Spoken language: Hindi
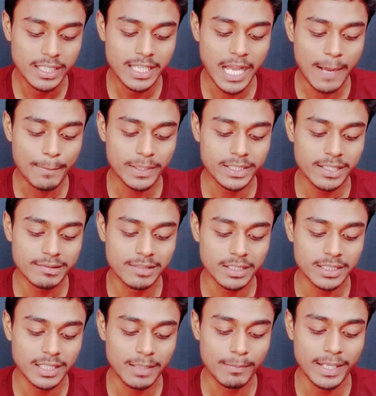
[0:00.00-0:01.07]
यहाँ पर देख
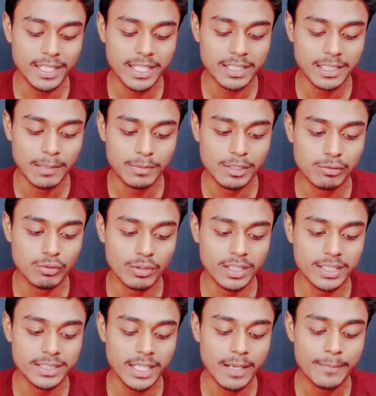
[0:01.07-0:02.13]
सकते हैं मैंने एक थंबनेल शो
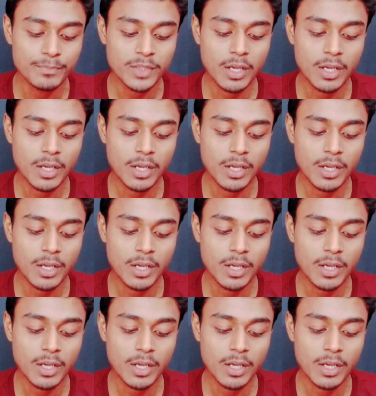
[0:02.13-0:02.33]
कर दिया